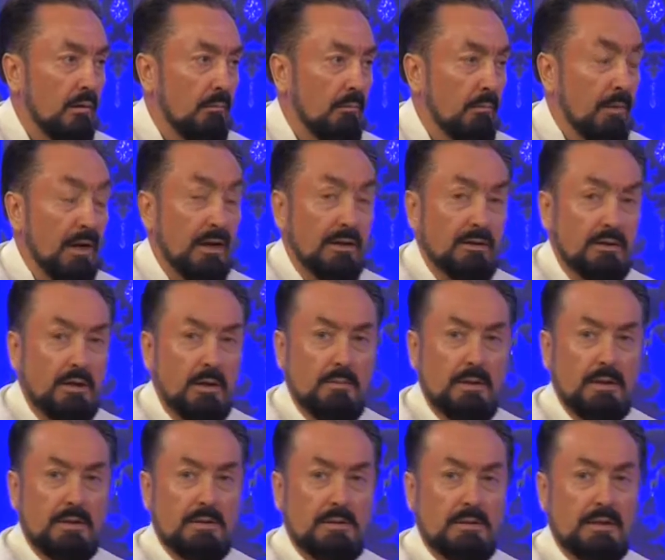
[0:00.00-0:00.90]

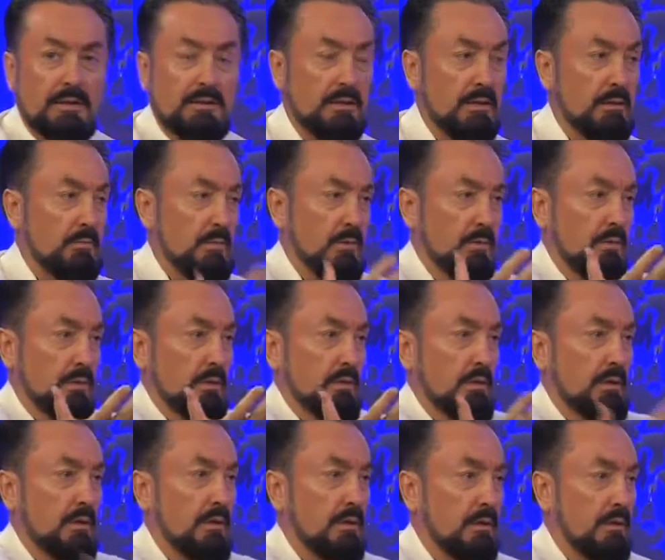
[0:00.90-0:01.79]
Mahkeme sesini mi
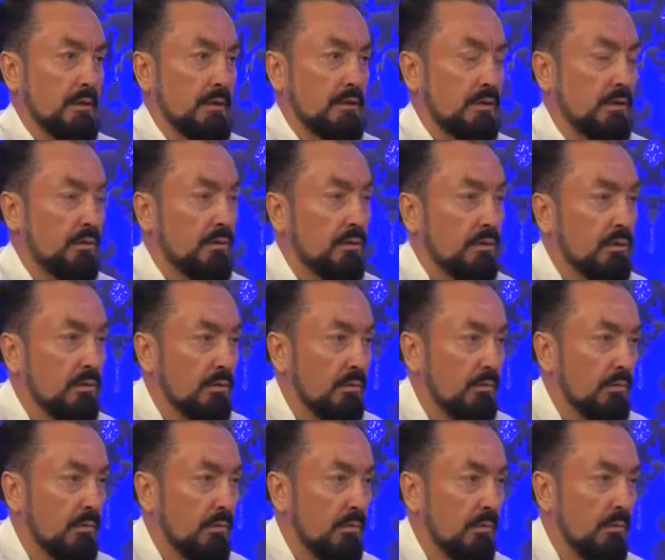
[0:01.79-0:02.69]
yargılayacak onun?
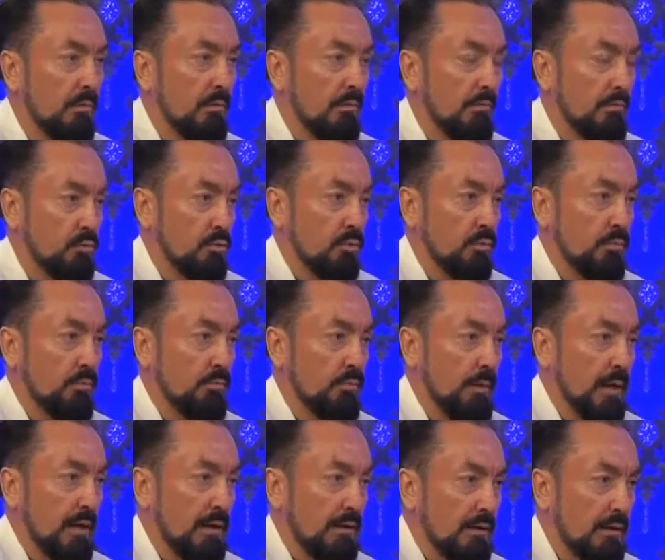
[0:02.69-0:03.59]
Evet. Çünkü
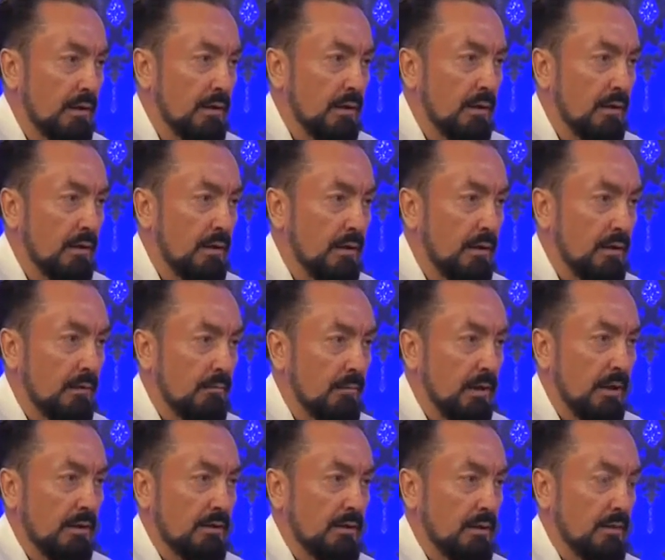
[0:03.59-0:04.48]
Mehdi
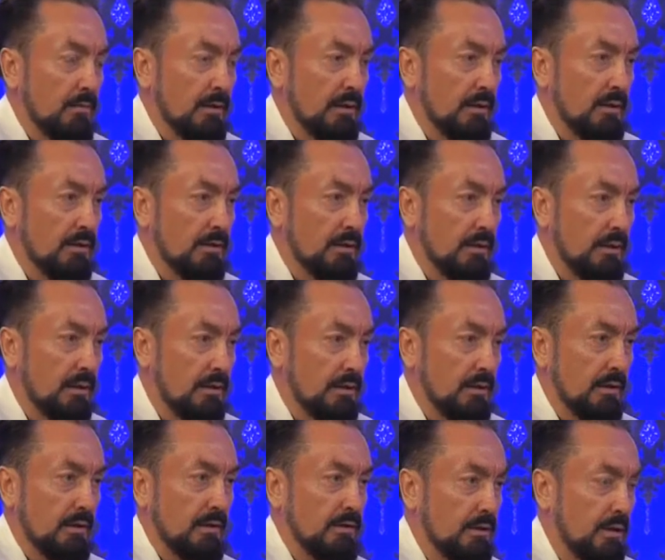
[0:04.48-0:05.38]
mahkeme edilecek,
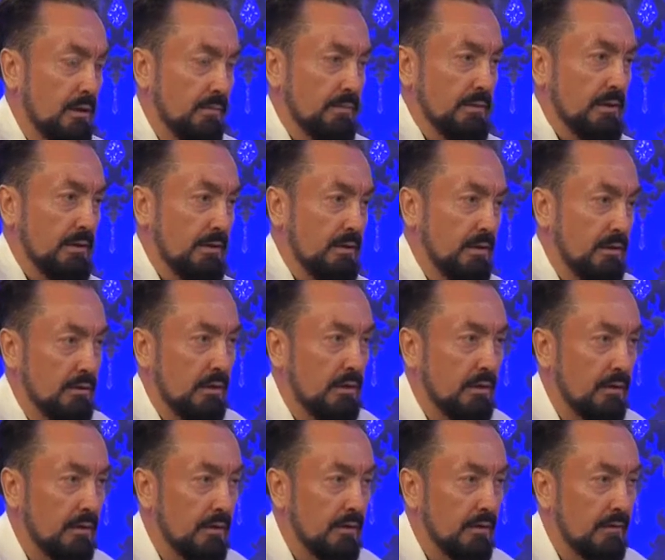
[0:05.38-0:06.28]
yargılanacak, hapse atılacak.
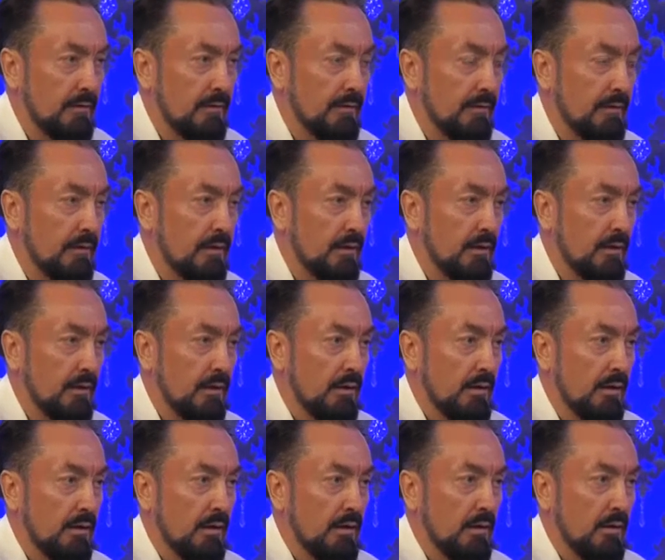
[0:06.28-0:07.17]

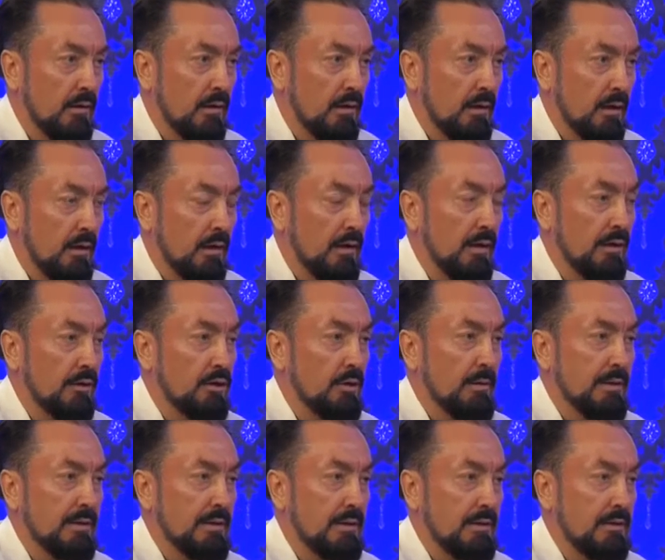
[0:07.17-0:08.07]

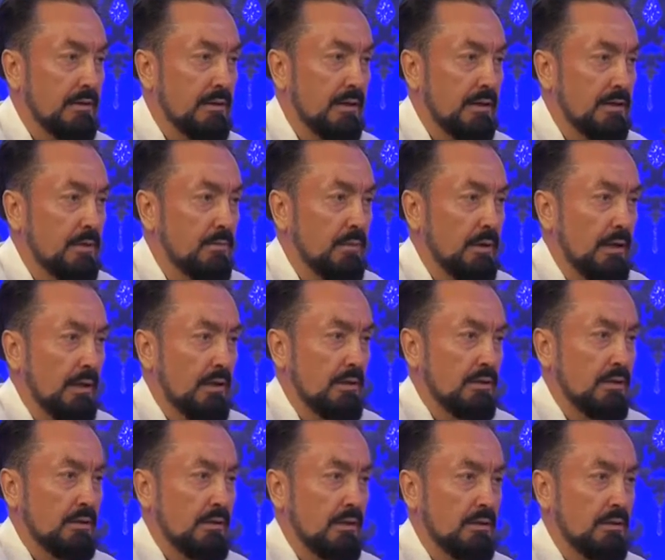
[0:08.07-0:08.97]
Hakime sesi mi
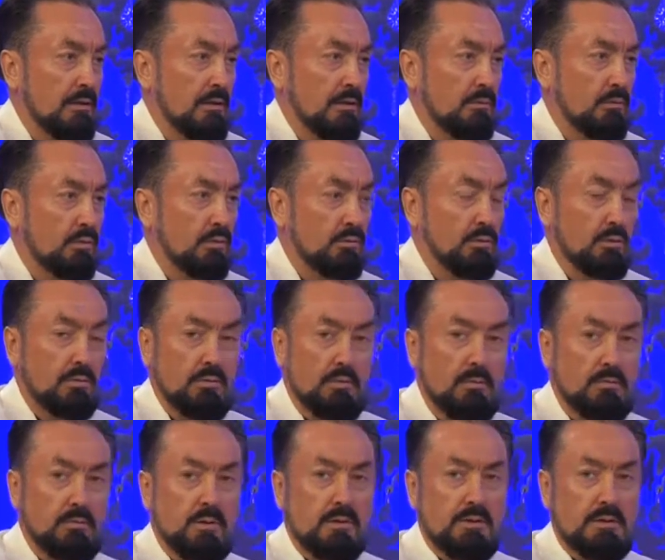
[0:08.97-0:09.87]
gelecek sadece? Tutuklu,
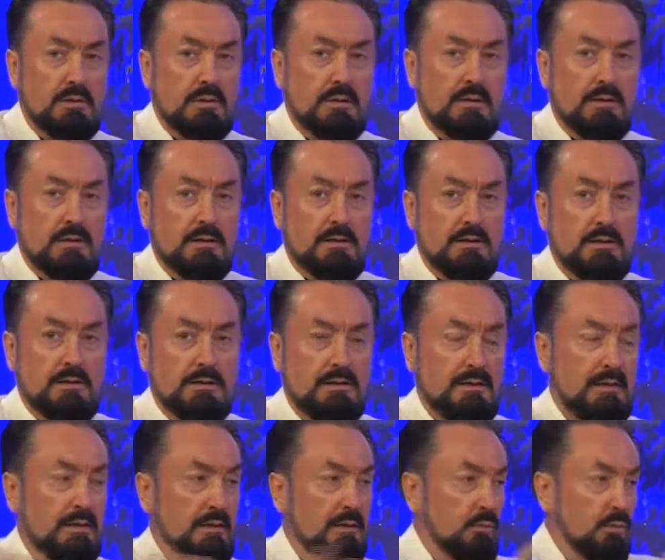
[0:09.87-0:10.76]
polislerin arasında
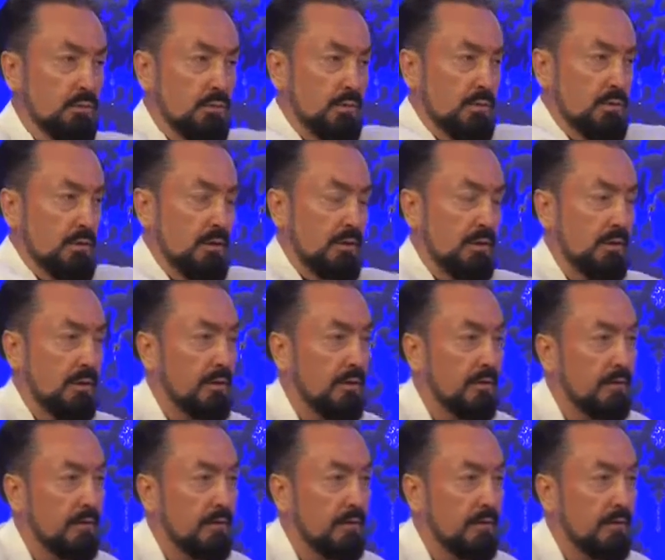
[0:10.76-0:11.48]
sesini mi götürecekler?